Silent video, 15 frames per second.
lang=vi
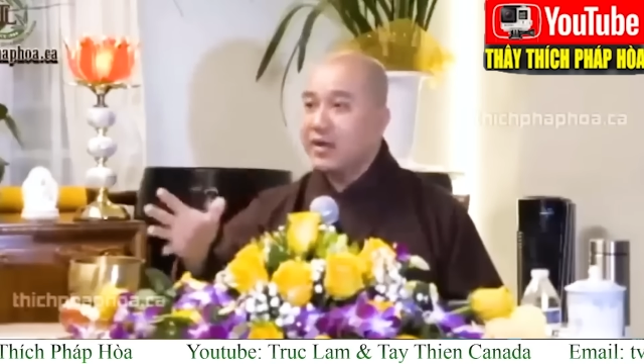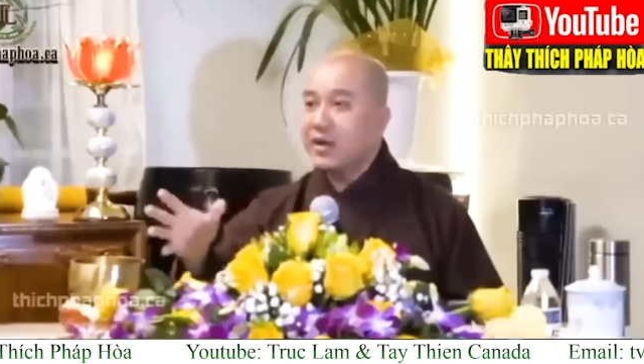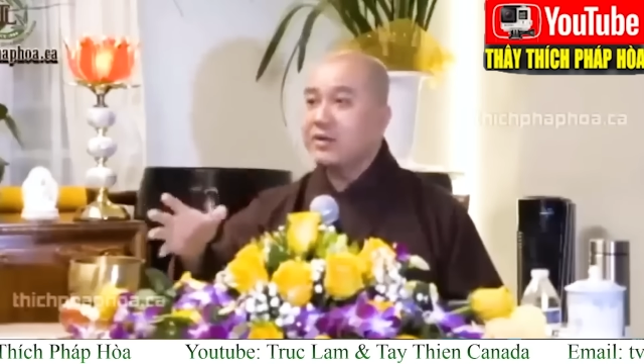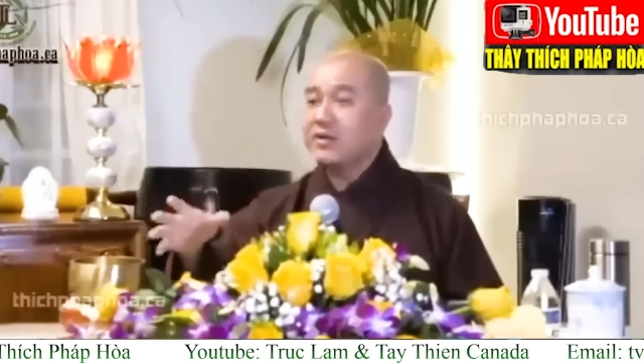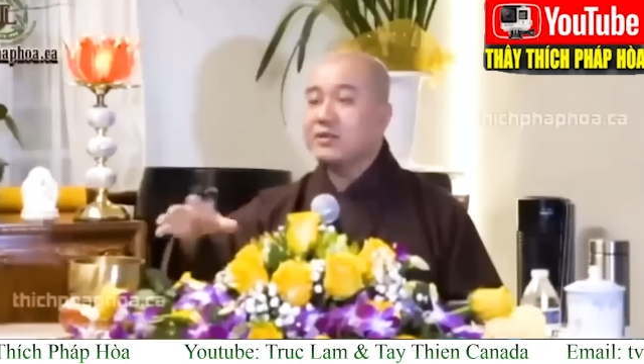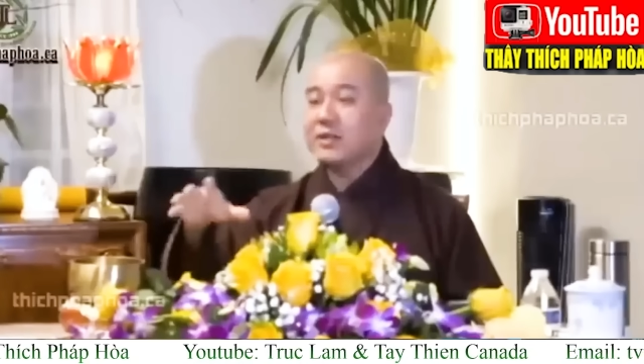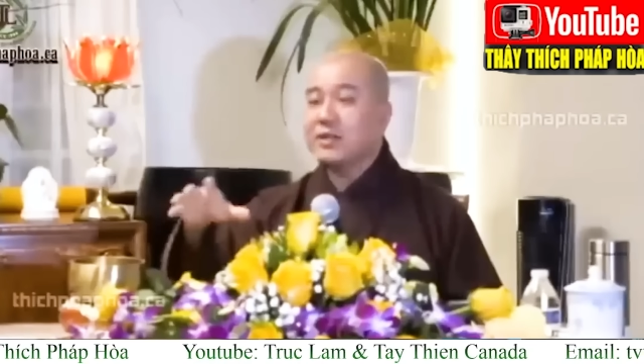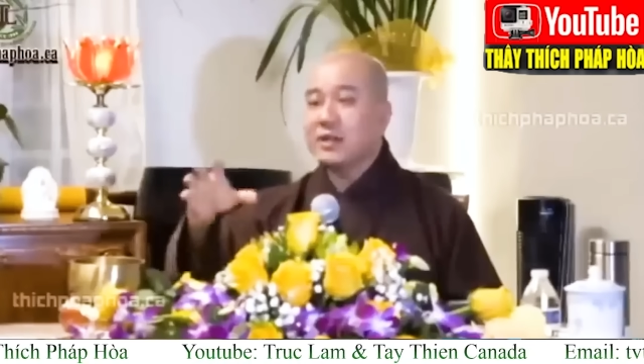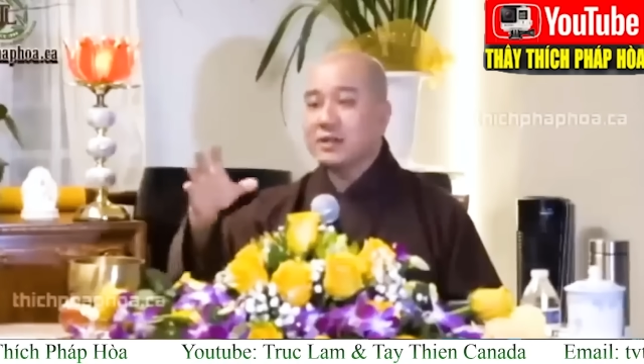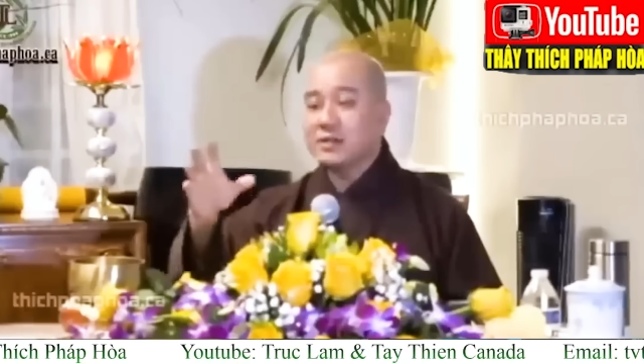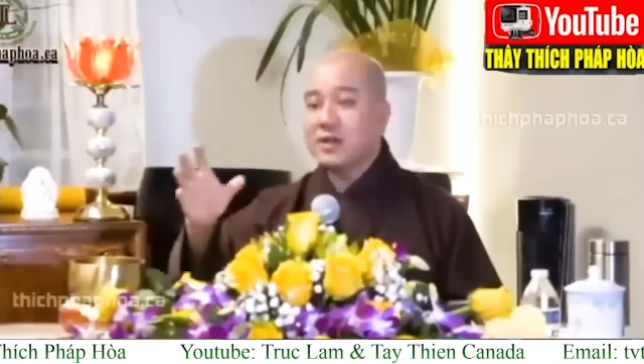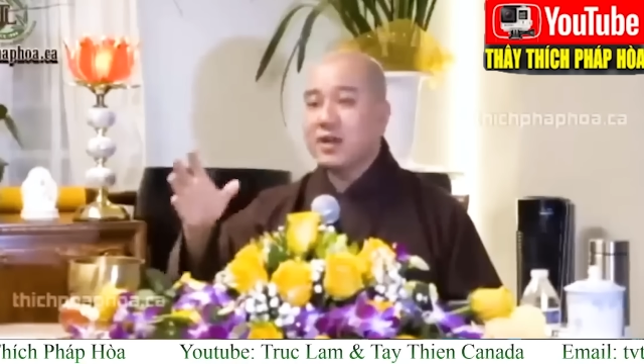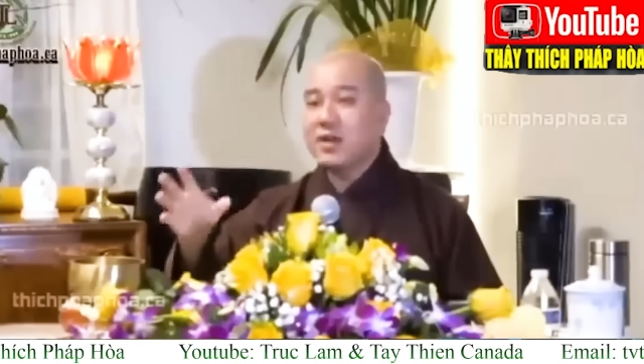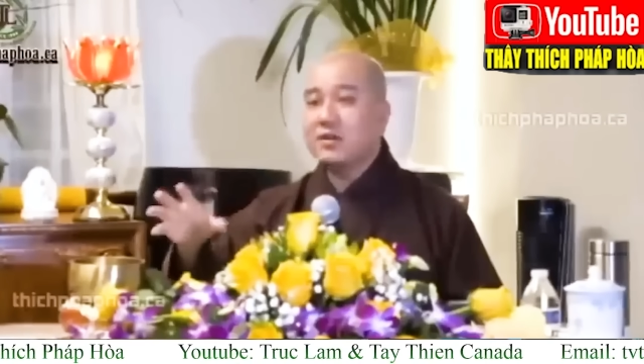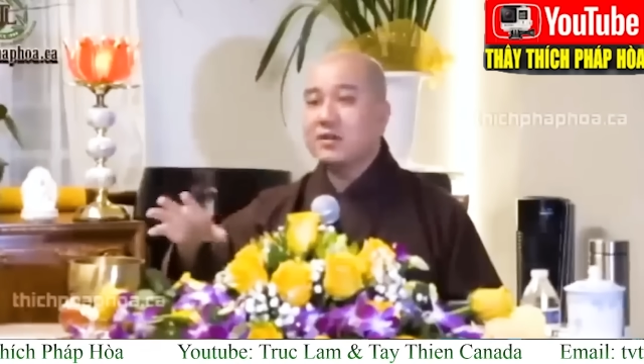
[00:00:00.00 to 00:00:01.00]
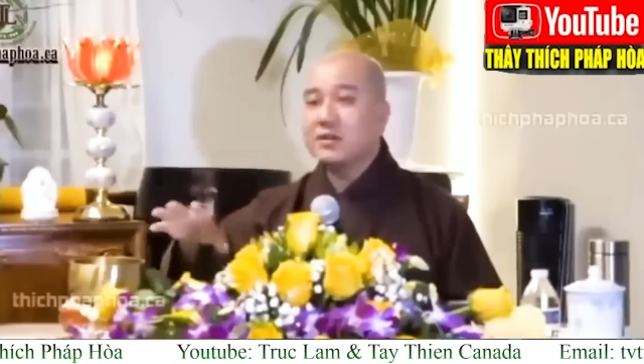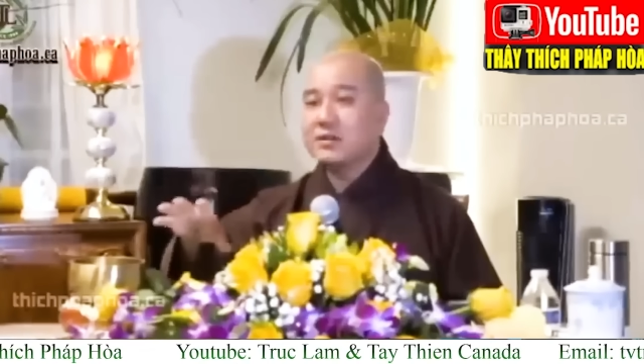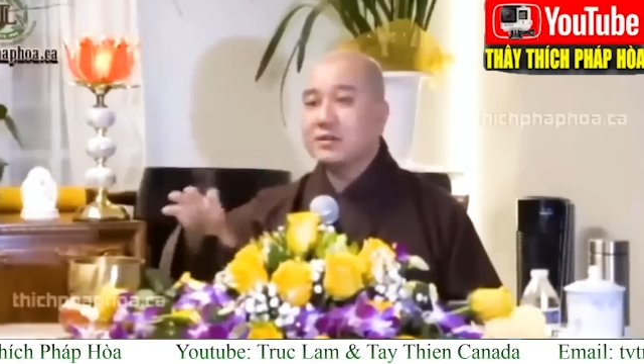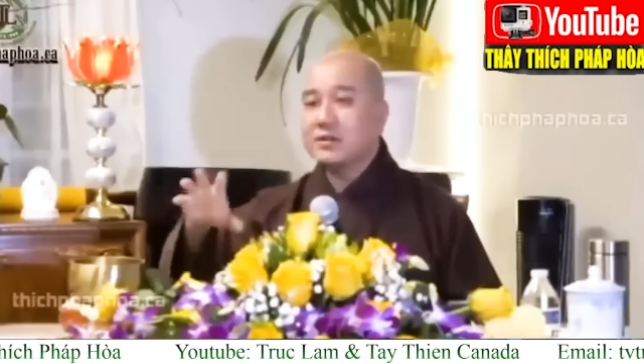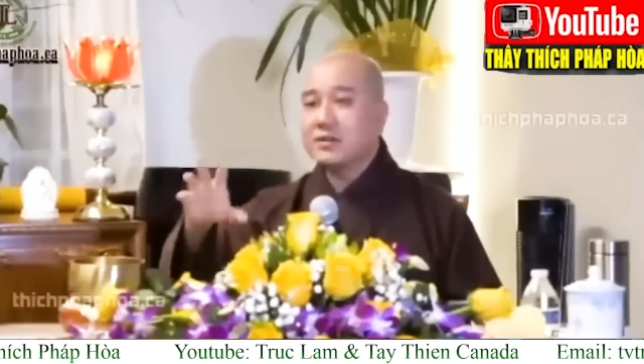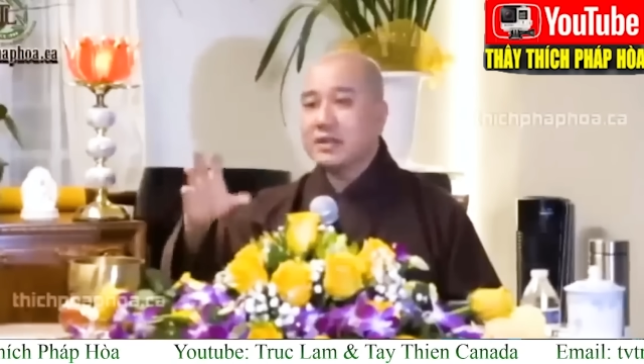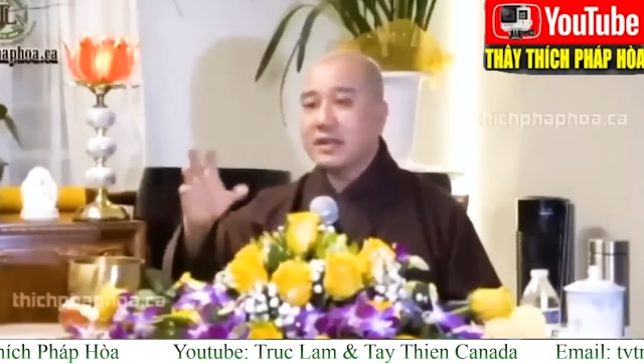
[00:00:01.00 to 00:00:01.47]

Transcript: đó nó thực nó được